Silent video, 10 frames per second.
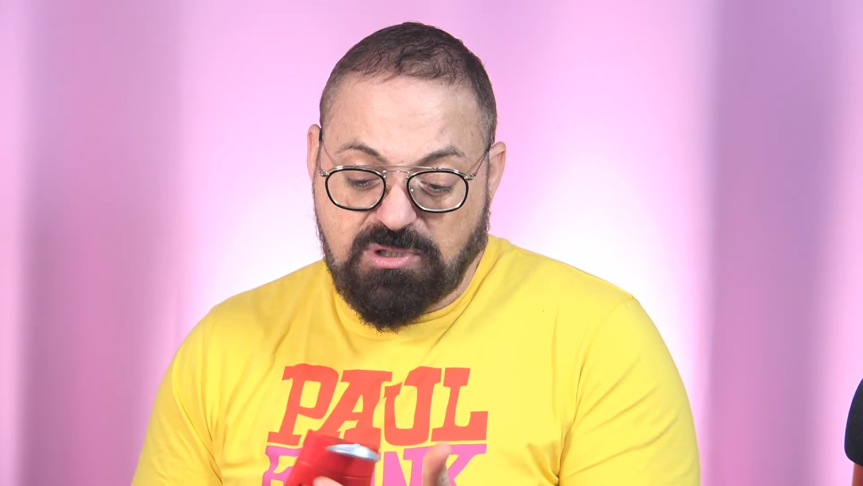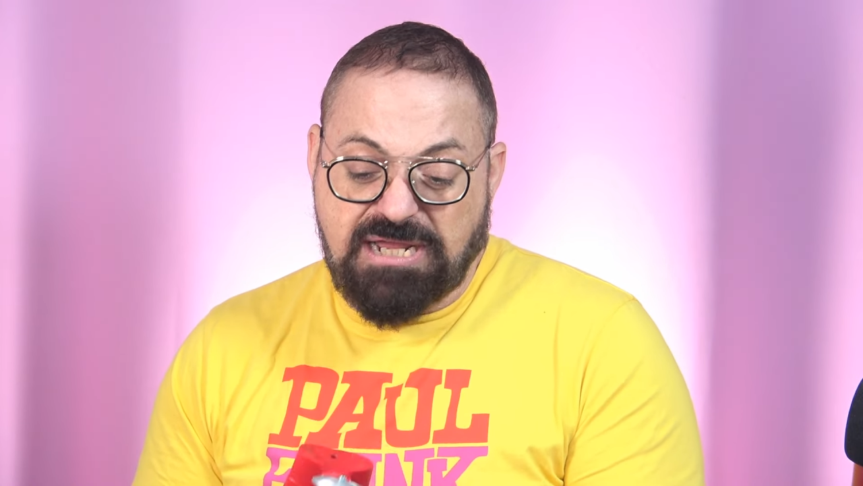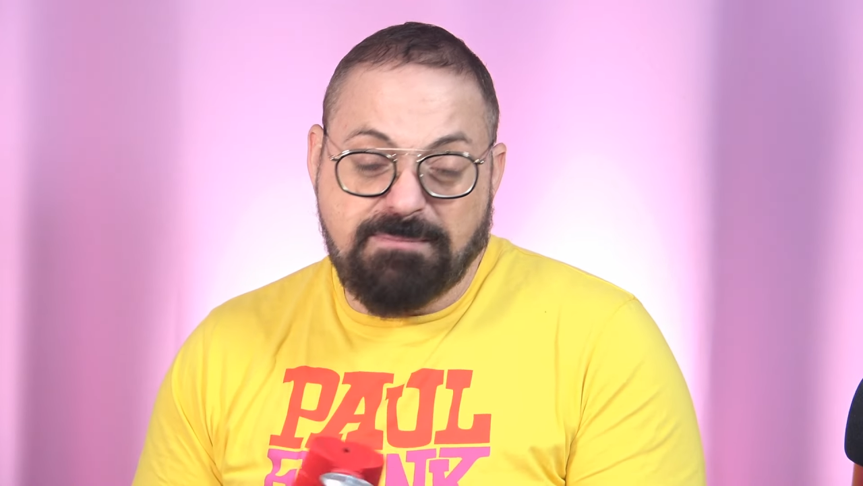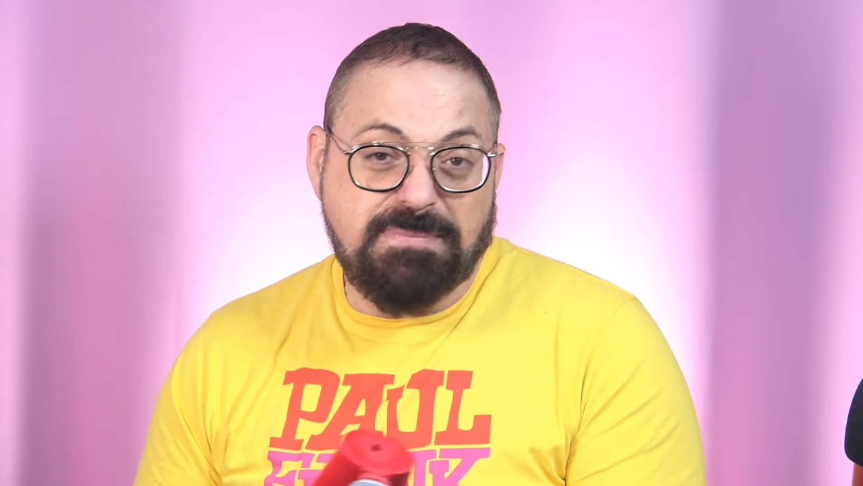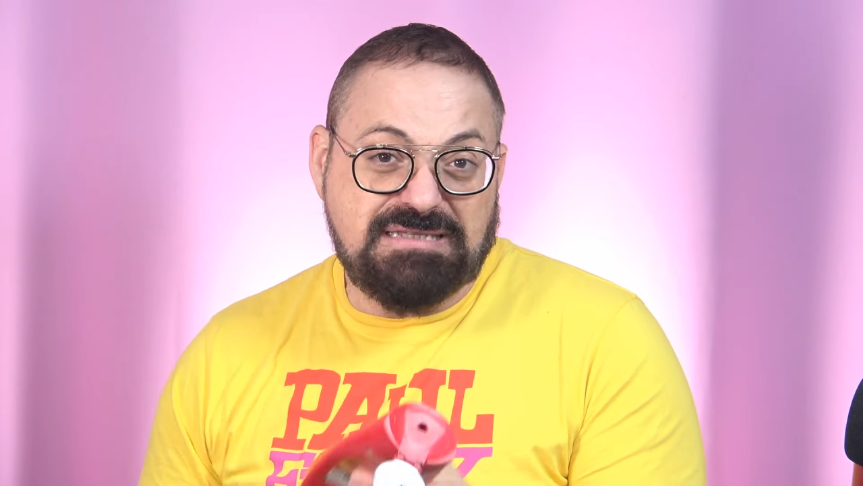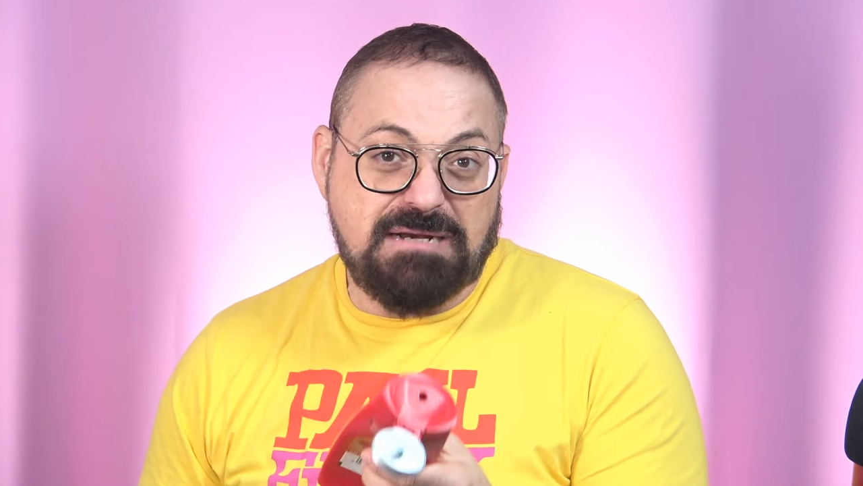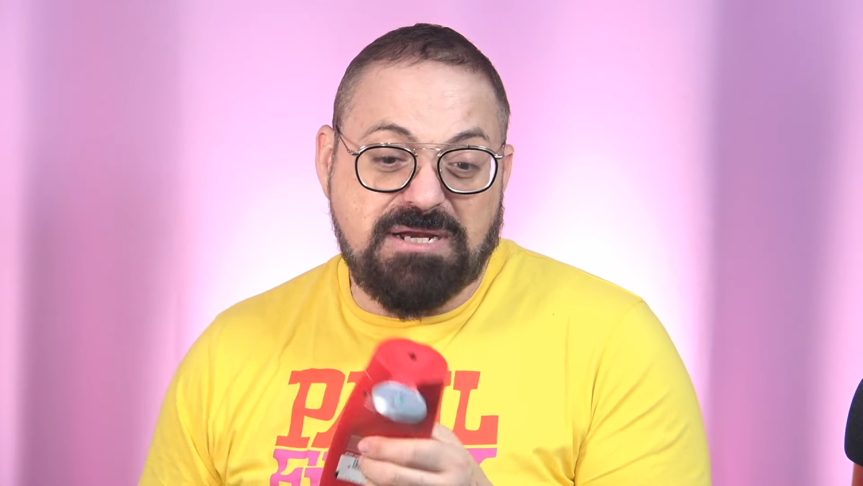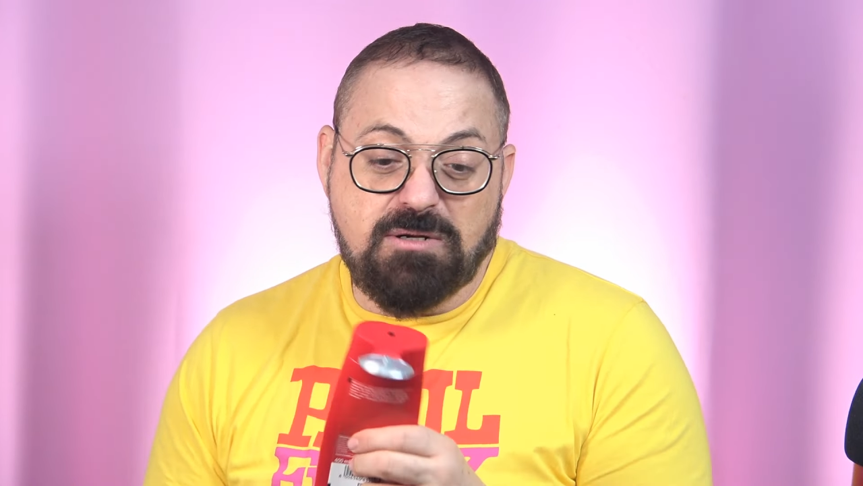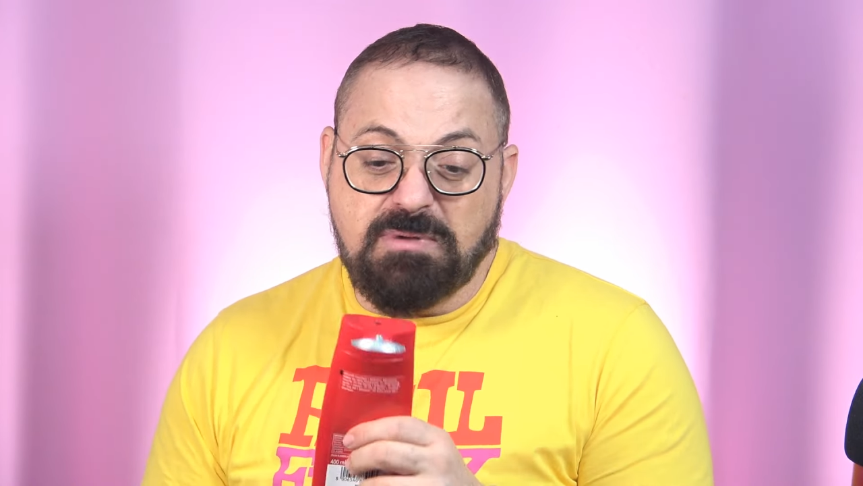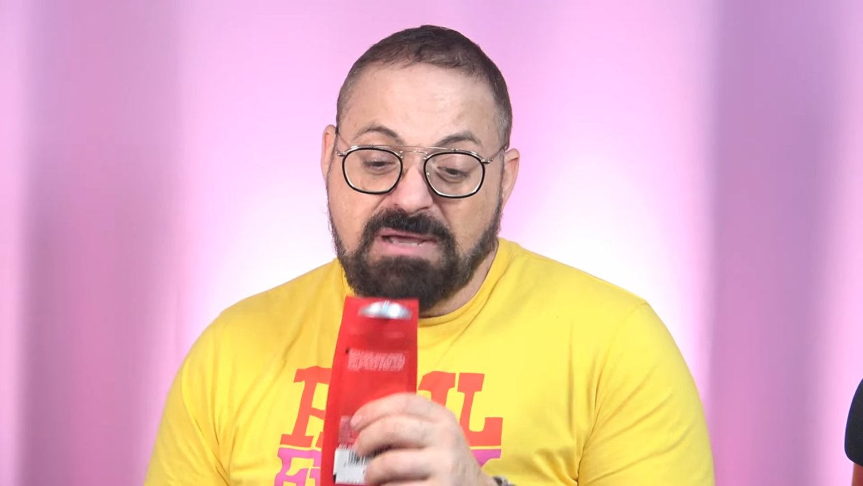porque
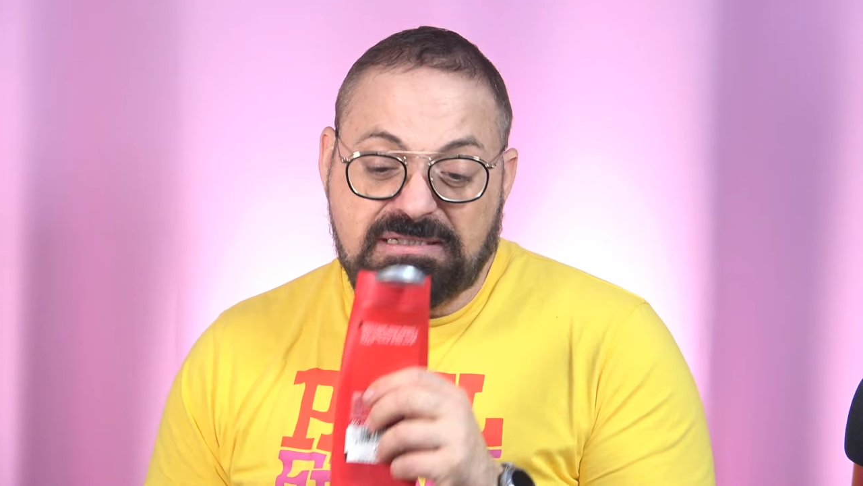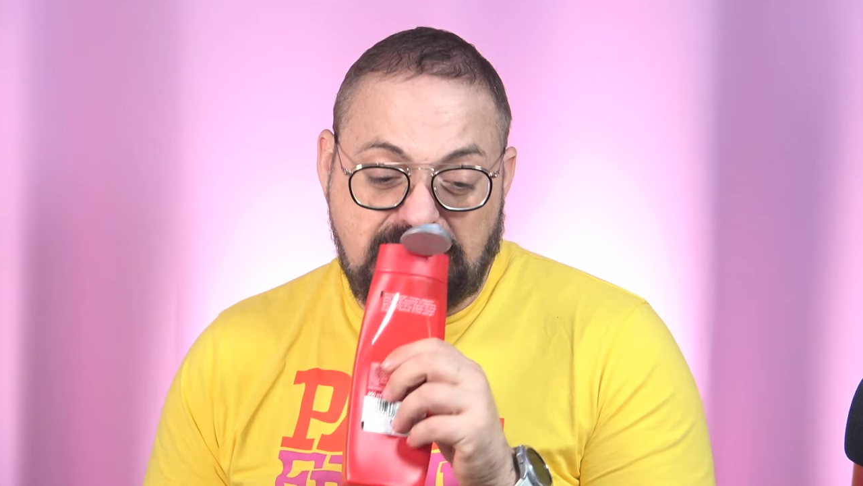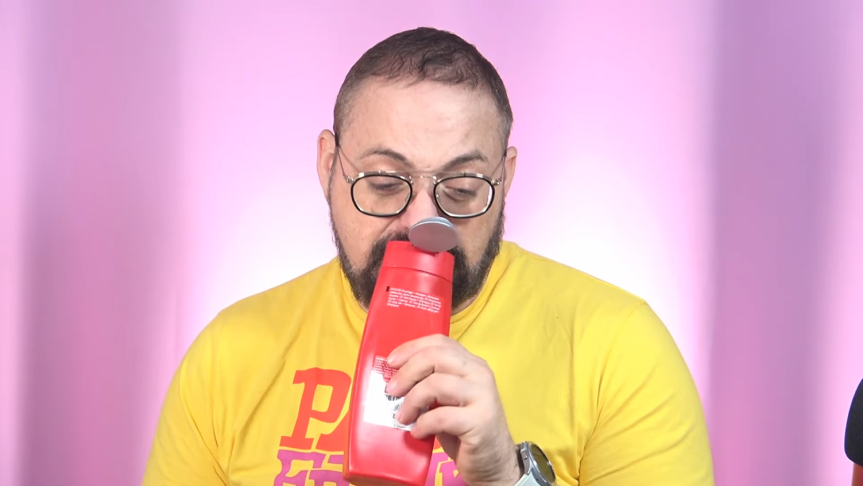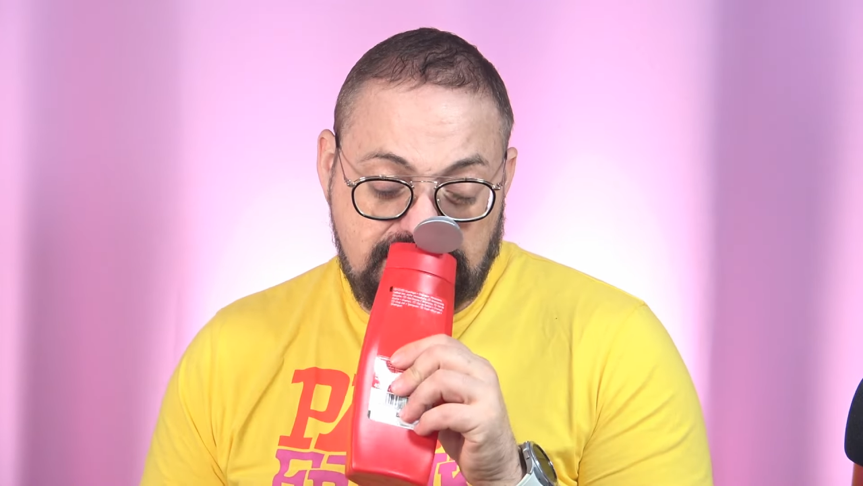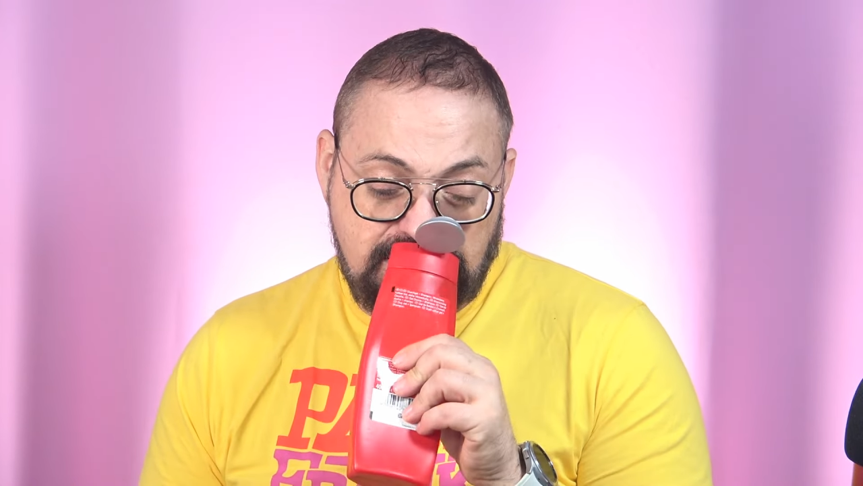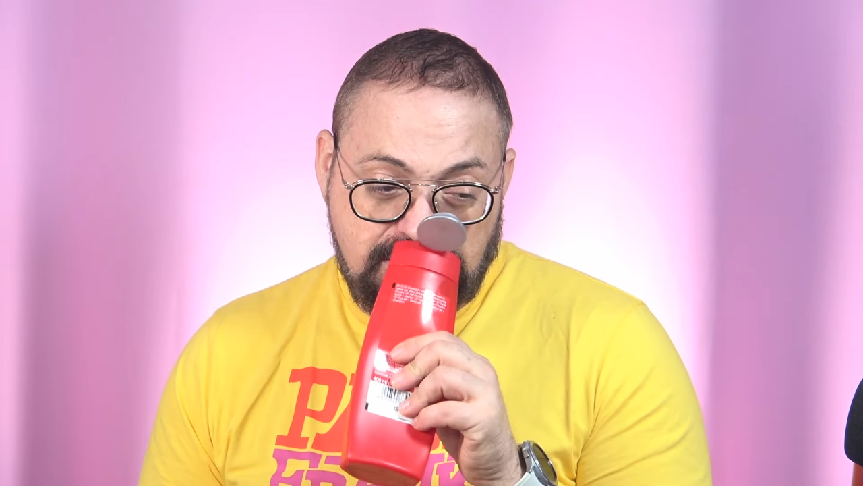matarme no me mata.